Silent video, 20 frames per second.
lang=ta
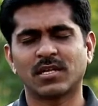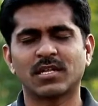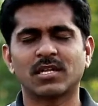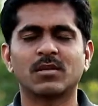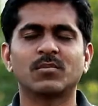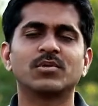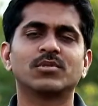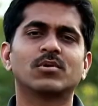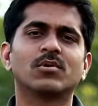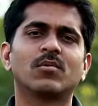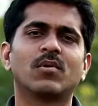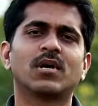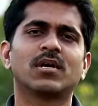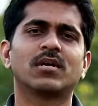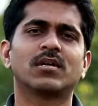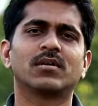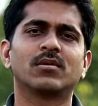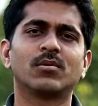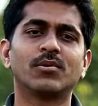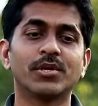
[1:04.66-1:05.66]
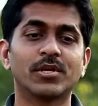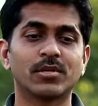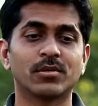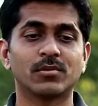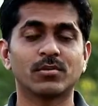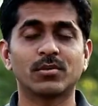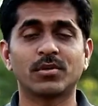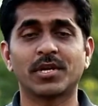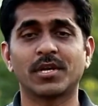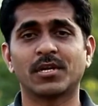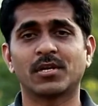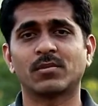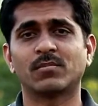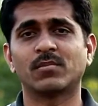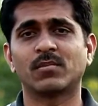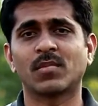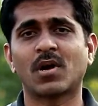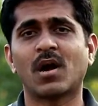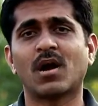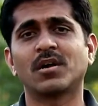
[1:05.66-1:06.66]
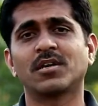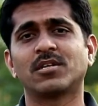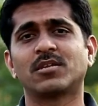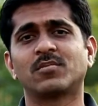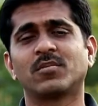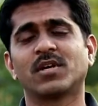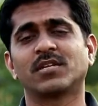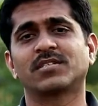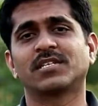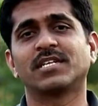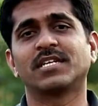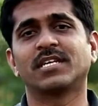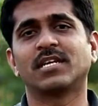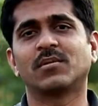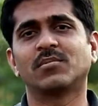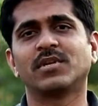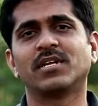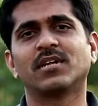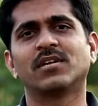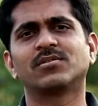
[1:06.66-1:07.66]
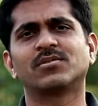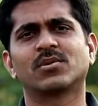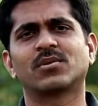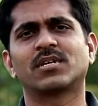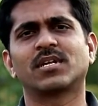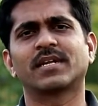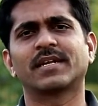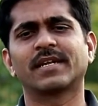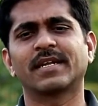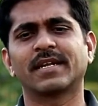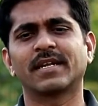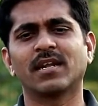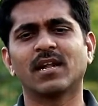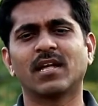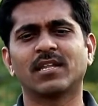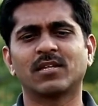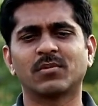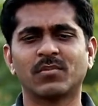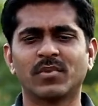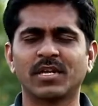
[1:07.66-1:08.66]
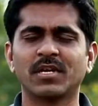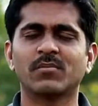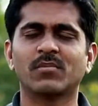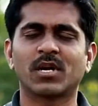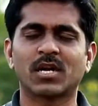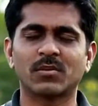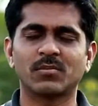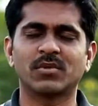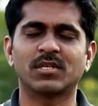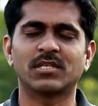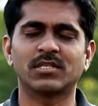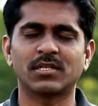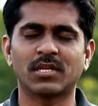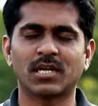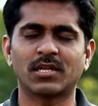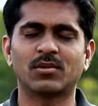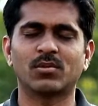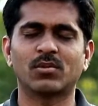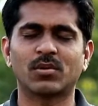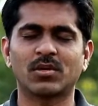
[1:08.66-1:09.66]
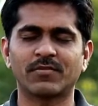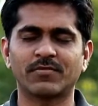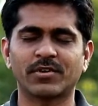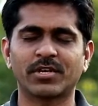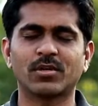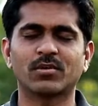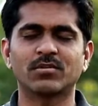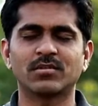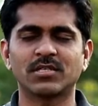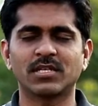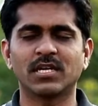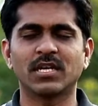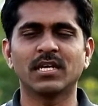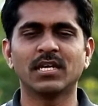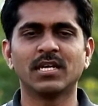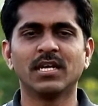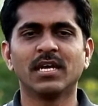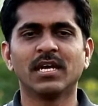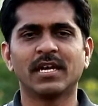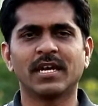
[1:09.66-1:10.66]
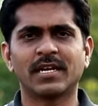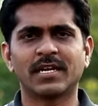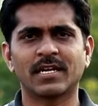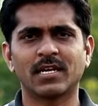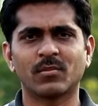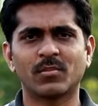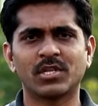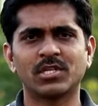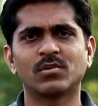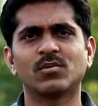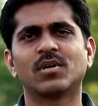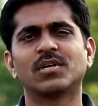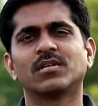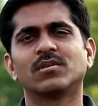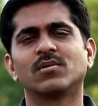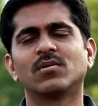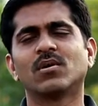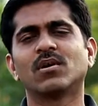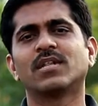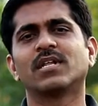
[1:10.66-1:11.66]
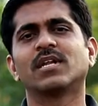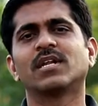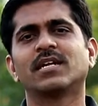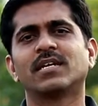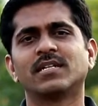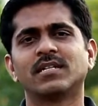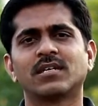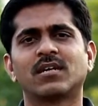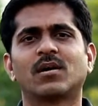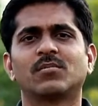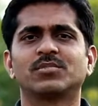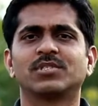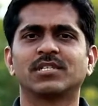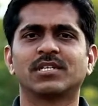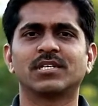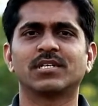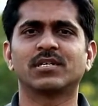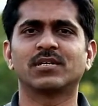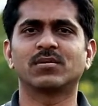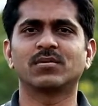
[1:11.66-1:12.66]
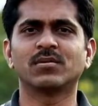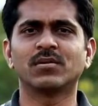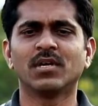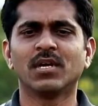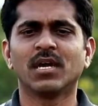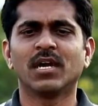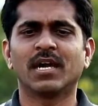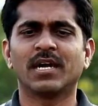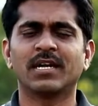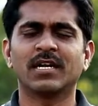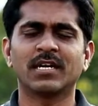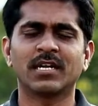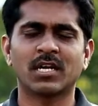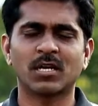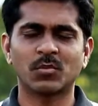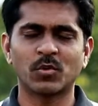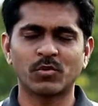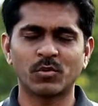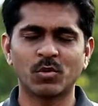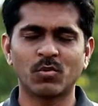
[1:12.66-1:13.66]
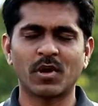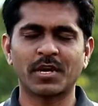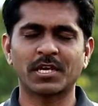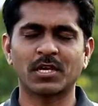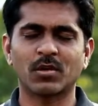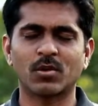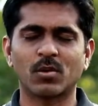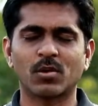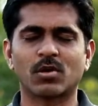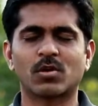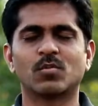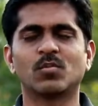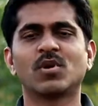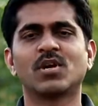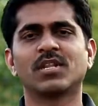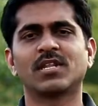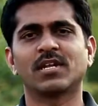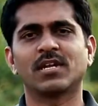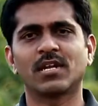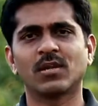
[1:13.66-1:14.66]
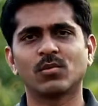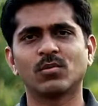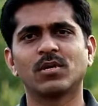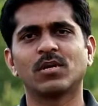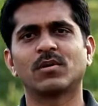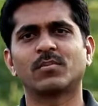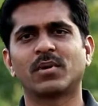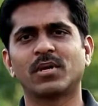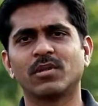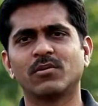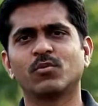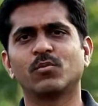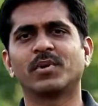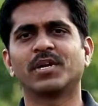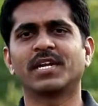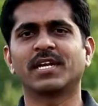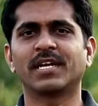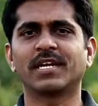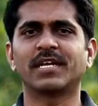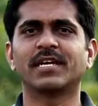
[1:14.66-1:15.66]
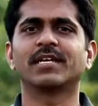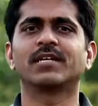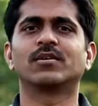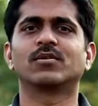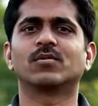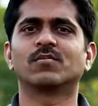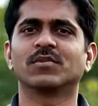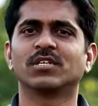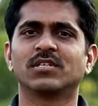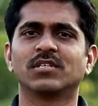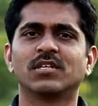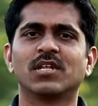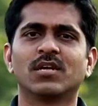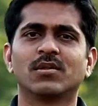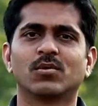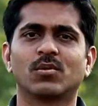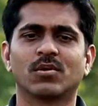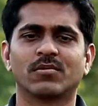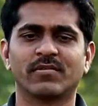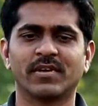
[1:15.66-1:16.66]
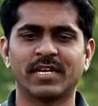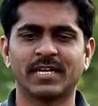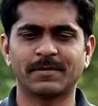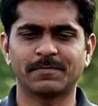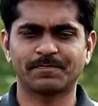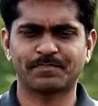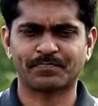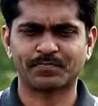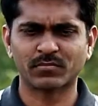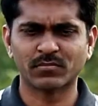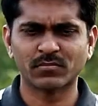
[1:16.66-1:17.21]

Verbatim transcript: சாதாரணமாக சொல்லுவாங்க நொடிக்கு நூறு எண்ணம் ஆயிரம் ஆசை அப்படிலாம் சொல்கிறாங்க இல்லைங்களா அந்த மாதிரி மனம் அது அதோட ஃப்ரீக்குவன்சியில் என்னென்ன பதிவாக இருக்கோ அதெல்லாம் எடுத்து காமிச்சிட்டே இருக்கும் என்னென்ன நம்ம உள்வாங்கிக் கொள்கிறோமோ அதெல்லாம் உள்ளே பதிவு பண்ணிக்கிட்டே இருக்கும் இதுதான் அதோட வேலை